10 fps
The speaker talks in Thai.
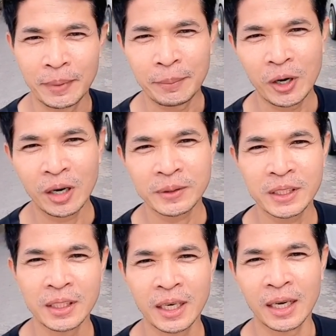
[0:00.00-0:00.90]
มามอบ
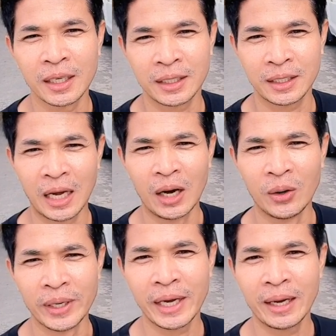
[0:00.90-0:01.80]
เสื้อเก่า
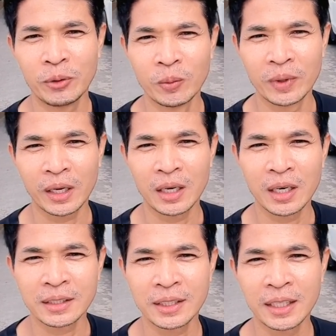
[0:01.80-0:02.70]
นะครับผมแล้วก็
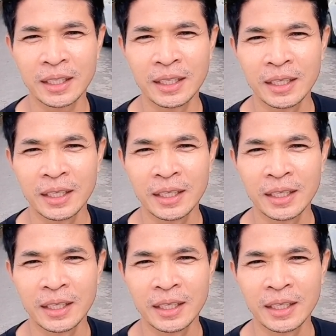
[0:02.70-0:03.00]
เสื้อ